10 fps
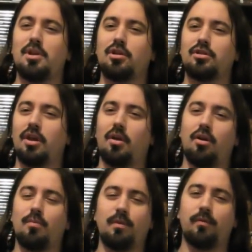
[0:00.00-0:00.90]

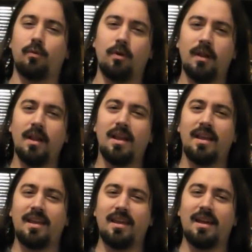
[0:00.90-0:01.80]
militaires comme il faut
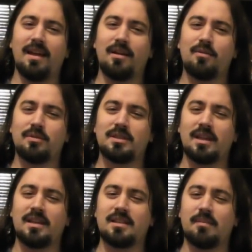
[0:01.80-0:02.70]
et un conseil qui